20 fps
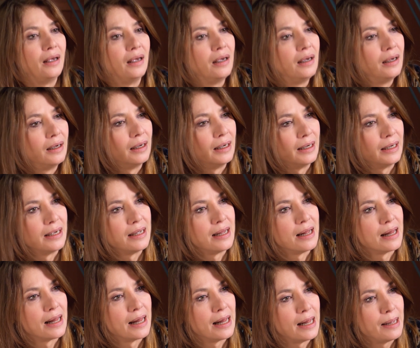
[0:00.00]
Interesują cię
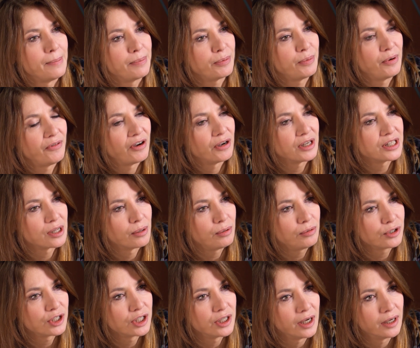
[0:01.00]
plotki? Próbowała z tobą,
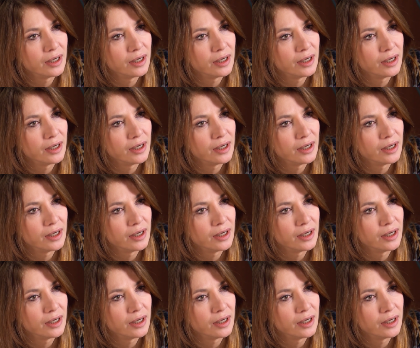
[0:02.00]
czy